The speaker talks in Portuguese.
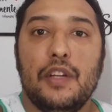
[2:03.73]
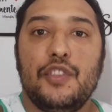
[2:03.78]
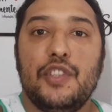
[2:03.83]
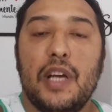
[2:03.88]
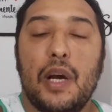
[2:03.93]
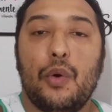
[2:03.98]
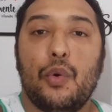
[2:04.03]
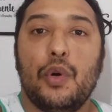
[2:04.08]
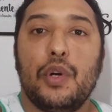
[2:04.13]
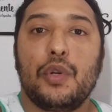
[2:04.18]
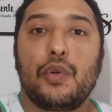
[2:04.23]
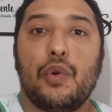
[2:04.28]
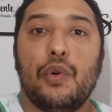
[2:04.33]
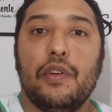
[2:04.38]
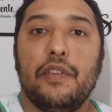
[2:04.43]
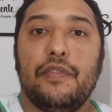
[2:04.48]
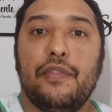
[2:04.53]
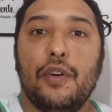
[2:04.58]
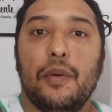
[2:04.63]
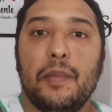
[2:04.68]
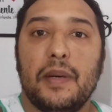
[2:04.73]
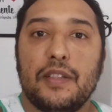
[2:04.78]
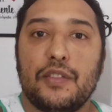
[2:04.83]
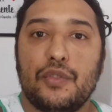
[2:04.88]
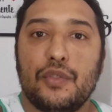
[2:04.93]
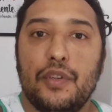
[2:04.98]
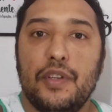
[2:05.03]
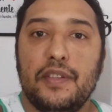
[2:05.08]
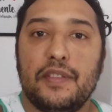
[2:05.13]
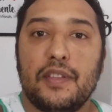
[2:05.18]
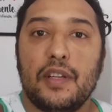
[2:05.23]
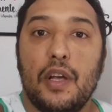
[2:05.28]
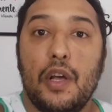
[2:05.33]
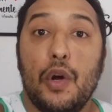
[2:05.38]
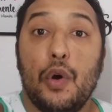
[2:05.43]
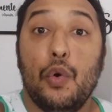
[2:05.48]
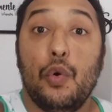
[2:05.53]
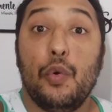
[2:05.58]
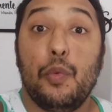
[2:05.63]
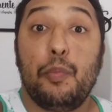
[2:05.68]
De acordo com informações,
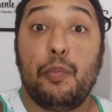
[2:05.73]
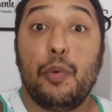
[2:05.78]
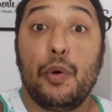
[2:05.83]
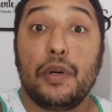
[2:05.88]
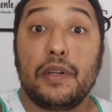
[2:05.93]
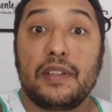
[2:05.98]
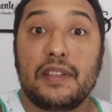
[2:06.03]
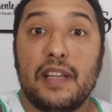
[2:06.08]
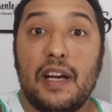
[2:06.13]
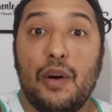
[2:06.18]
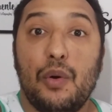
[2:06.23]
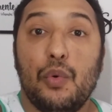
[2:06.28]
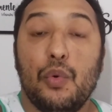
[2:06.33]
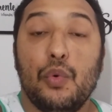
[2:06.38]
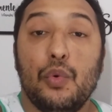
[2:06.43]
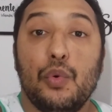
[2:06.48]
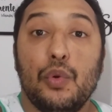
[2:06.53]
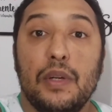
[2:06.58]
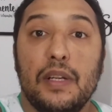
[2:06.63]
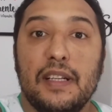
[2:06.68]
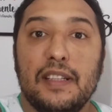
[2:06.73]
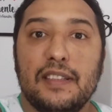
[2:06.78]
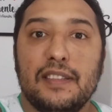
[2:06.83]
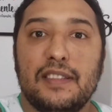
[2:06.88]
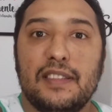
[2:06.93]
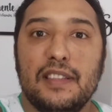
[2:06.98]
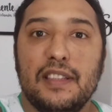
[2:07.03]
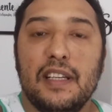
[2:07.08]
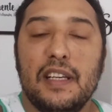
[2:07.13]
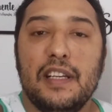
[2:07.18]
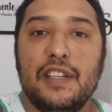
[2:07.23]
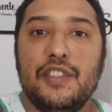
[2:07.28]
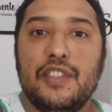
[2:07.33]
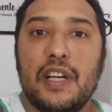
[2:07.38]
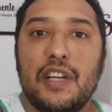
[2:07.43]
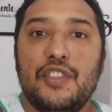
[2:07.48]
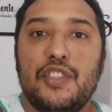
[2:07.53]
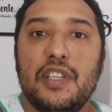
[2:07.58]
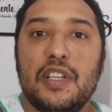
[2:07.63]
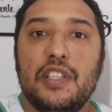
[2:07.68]
o portal O Lance
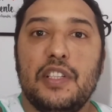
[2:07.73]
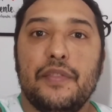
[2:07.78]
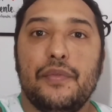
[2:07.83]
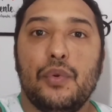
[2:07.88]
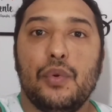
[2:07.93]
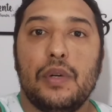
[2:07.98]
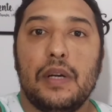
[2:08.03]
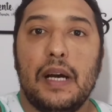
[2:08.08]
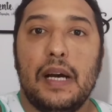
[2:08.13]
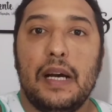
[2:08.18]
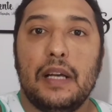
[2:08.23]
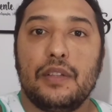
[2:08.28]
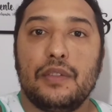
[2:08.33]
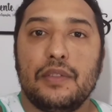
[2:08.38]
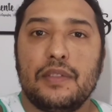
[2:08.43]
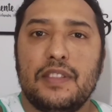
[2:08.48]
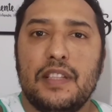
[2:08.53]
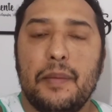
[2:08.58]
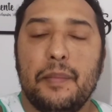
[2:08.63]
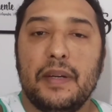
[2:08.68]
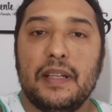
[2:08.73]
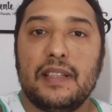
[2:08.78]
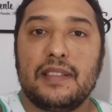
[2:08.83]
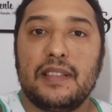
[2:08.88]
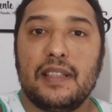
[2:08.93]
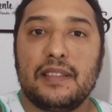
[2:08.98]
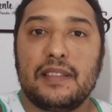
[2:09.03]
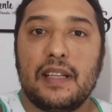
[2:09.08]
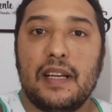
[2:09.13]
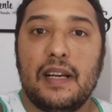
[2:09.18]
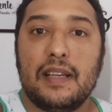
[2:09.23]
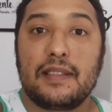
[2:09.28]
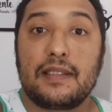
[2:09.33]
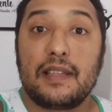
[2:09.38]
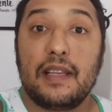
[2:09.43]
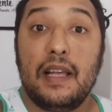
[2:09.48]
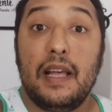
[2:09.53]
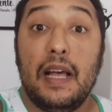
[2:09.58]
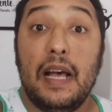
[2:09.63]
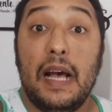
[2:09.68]
já tinha divulgado semanas
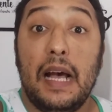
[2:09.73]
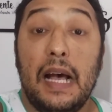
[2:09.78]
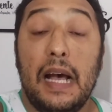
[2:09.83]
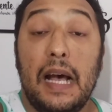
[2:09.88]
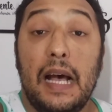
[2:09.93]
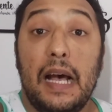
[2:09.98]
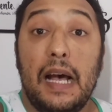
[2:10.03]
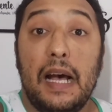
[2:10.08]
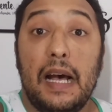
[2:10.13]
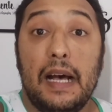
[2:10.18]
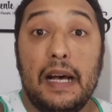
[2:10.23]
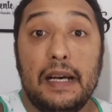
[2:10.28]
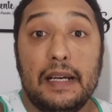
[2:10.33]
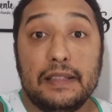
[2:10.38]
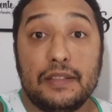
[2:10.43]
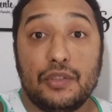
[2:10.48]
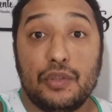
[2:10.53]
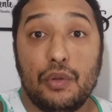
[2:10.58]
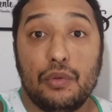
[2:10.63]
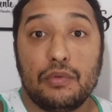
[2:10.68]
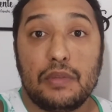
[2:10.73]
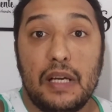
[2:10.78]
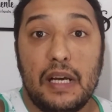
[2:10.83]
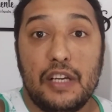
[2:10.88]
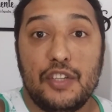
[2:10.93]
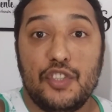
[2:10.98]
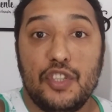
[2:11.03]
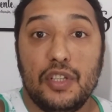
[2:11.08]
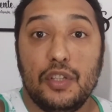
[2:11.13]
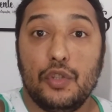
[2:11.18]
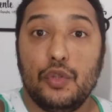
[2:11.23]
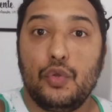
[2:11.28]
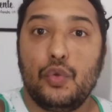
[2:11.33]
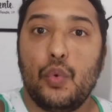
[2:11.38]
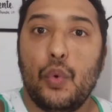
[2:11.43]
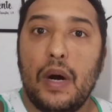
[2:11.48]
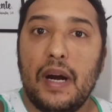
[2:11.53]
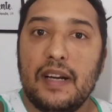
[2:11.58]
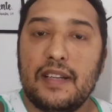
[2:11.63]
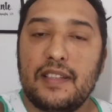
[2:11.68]
atrás a sondagem
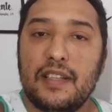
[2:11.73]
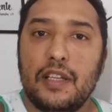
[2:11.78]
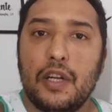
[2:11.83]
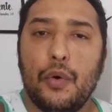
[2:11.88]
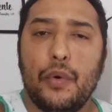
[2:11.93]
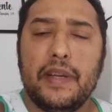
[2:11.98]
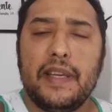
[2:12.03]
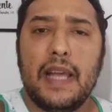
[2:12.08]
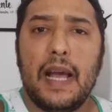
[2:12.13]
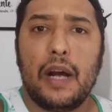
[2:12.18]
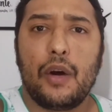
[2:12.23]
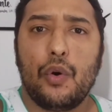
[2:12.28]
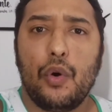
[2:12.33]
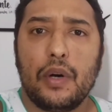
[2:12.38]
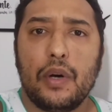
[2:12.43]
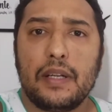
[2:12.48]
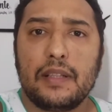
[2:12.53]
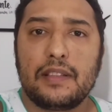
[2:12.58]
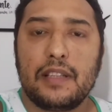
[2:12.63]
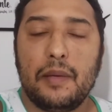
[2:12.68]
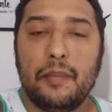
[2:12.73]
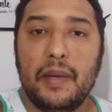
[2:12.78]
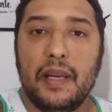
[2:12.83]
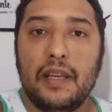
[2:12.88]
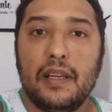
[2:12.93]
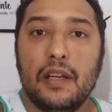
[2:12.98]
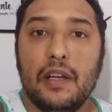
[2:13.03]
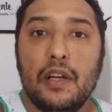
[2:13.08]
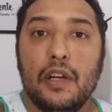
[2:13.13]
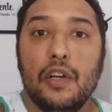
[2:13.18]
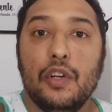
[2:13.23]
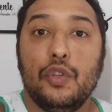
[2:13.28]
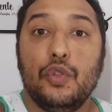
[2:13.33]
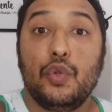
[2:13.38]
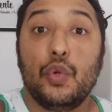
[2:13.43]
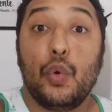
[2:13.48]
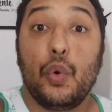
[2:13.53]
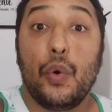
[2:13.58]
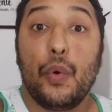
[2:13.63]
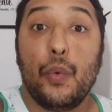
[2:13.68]
do Arsenal e agora também
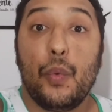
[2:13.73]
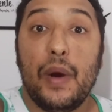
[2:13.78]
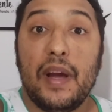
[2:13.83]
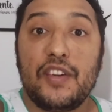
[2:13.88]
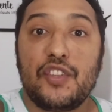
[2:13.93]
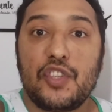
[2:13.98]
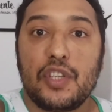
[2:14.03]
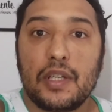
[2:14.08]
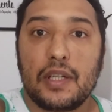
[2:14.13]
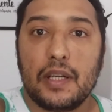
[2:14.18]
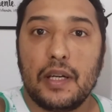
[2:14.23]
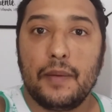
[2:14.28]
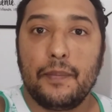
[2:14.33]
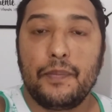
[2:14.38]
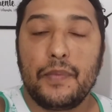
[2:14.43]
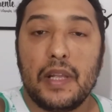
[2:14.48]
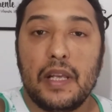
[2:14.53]
do West Ham.